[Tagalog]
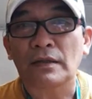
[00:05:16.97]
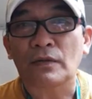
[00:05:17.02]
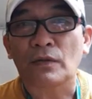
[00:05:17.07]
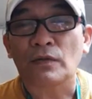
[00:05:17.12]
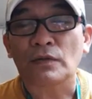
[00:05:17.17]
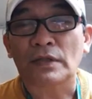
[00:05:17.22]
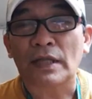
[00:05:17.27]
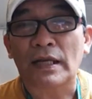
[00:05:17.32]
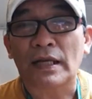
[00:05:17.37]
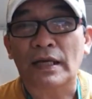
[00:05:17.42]

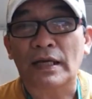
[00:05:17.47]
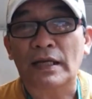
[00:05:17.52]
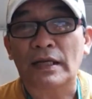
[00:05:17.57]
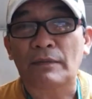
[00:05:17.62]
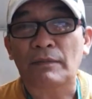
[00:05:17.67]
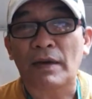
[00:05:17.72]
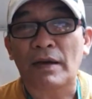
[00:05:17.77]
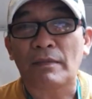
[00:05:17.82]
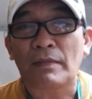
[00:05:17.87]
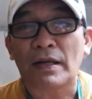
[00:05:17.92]
kung talaga
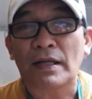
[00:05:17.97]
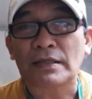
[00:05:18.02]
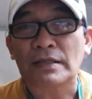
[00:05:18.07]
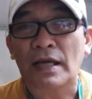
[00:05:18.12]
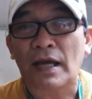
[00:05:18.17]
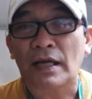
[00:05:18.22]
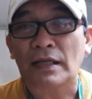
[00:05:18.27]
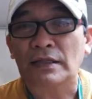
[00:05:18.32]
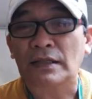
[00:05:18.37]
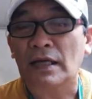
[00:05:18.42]

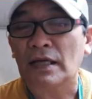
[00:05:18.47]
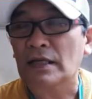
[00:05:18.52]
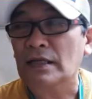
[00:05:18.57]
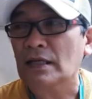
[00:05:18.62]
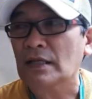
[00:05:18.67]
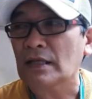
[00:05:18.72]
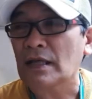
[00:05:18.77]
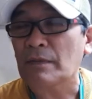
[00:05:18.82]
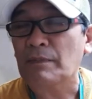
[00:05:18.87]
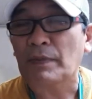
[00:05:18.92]
nagmamalasakit kayo
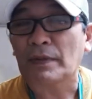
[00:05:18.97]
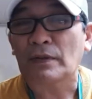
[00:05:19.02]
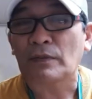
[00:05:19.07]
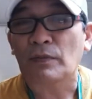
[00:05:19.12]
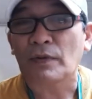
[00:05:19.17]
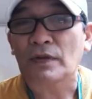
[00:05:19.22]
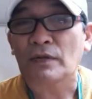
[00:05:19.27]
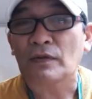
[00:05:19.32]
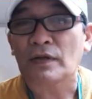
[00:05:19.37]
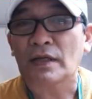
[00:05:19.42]
dyan, dapat
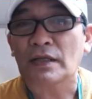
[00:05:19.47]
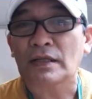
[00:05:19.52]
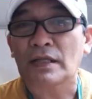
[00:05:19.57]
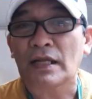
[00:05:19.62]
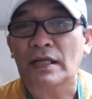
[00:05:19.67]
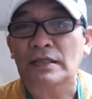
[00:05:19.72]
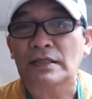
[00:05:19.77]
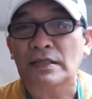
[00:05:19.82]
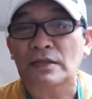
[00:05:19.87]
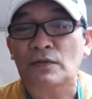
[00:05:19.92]
huwag nyo nang
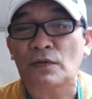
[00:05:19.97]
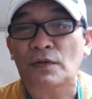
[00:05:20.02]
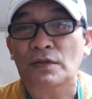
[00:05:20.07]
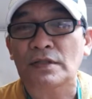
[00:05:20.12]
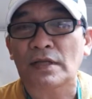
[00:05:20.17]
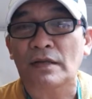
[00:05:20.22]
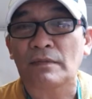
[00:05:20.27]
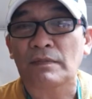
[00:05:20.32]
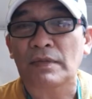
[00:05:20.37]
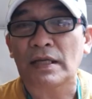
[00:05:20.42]
dali sa
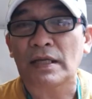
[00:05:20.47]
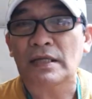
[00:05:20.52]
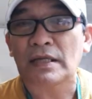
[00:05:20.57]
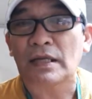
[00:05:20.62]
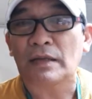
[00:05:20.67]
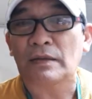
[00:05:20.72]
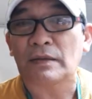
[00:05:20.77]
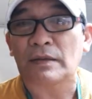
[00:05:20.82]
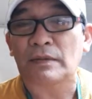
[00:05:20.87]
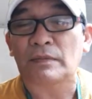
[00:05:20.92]
social
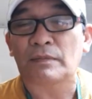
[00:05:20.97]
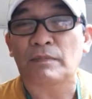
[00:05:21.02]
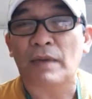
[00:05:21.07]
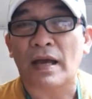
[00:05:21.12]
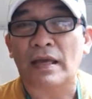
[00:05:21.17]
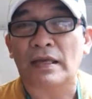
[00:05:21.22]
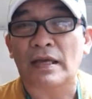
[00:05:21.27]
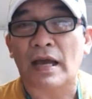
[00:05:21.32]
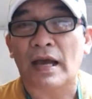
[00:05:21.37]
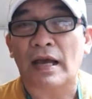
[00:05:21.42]
media, eh,
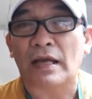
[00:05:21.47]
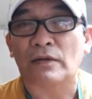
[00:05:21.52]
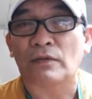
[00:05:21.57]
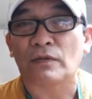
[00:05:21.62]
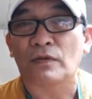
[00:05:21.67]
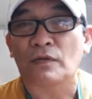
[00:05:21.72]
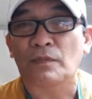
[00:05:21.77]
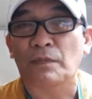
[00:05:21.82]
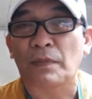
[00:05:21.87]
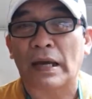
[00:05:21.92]
bayaan
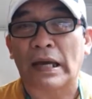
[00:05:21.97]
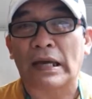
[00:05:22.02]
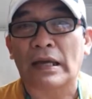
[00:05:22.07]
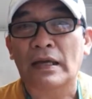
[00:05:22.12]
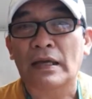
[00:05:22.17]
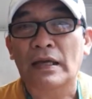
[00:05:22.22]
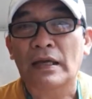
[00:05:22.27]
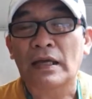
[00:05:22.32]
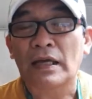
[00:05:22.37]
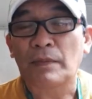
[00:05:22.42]
nyo pa.
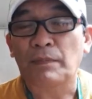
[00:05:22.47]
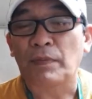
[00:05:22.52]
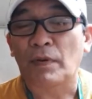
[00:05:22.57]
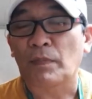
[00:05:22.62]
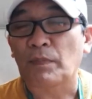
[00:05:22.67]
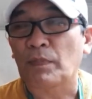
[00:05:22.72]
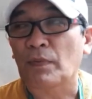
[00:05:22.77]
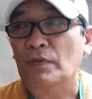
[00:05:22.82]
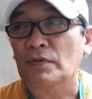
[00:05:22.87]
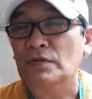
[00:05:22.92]

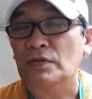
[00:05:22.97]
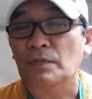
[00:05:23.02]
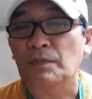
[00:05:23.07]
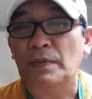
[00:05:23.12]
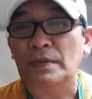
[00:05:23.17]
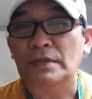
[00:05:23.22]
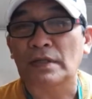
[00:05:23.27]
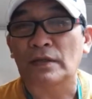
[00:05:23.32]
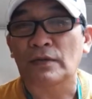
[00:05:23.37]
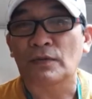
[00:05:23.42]
Ipopost nyo
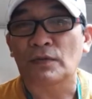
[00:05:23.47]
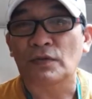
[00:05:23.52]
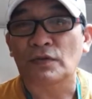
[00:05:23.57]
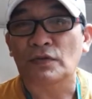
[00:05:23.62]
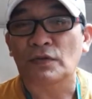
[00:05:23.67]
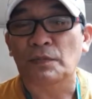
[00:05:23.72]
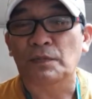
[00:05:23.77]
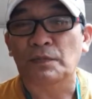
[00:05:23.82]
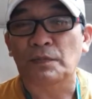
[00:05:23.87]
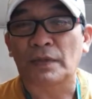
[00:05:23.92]
pa sa
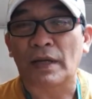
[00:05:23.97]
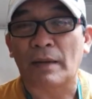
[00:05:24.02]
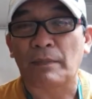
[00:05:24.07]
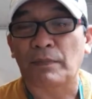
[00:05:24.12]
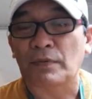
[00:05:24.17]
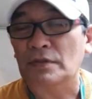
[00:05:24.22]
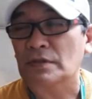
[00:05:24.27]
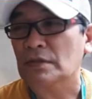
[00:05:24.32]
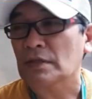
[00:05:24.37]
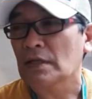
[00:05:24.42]
YouTube,
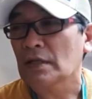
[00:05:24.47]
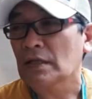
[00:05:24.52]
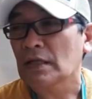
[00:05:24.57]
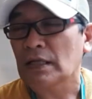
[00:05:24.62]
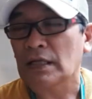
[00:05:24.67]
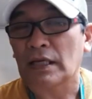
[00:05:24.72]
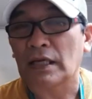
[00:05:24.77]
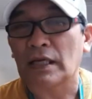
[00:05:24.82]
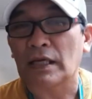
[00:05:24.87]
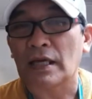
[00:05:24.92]
tapos
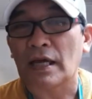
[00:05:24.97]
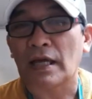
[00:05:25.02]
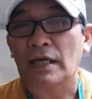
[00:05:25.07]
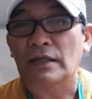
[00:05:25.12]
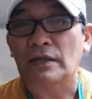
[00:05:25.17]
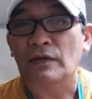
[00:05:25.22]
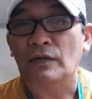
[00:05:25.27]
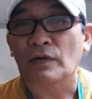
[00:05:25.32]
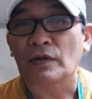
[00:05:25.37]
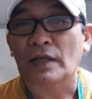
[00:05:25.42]
hihiyain
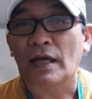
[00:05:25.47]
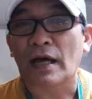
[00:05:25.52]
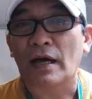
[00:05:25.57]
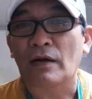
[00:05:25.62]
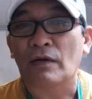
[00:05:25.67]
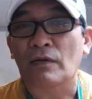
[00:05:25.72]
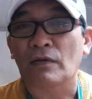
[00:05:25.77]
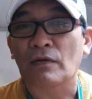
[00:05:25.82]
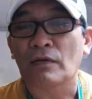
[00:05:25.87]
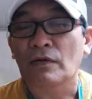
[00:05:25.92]
nyo yung
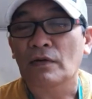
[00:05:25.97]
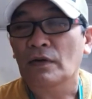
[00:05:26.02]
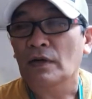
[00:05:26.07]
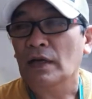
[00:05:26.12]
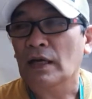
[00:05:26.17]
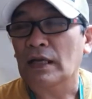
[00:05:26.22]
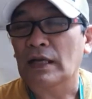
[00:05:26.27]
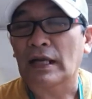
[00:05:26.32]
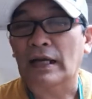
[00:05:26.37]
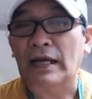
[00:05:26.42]
tao.
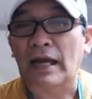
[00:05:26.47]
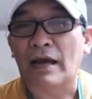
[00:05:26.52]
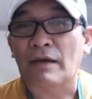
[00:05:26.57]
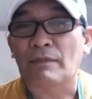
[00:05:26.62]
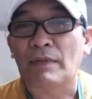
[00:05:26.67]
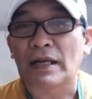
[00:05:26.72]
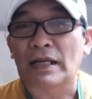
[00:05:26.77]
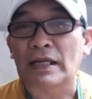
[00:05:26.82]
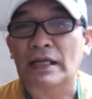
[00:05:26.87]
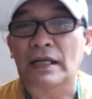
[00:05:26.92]
Eh
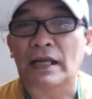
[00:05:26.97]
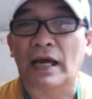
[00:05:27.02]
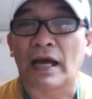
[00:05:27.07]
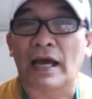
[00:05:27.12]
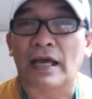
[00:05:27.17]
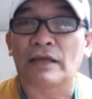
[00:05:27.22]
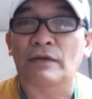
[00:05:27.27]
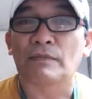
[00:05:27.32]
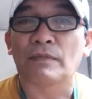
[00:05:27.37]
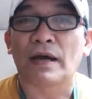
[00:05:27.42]
nagkamali na
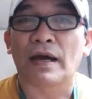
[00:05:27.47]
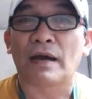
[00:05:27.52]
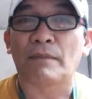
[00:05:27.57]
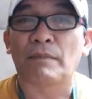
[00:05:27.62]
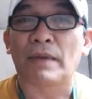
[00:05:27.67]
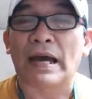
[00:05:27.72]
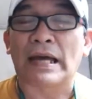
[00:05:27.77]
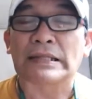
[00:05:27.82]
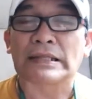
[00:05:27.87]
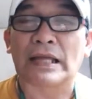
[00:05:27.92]
nga yung mga
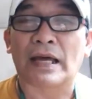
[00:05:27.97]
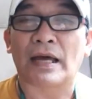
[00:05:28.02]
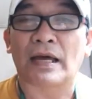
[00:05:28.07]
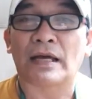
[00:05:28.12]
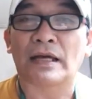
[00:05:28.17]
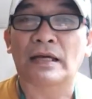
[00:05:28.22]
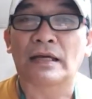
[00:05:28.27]
bata.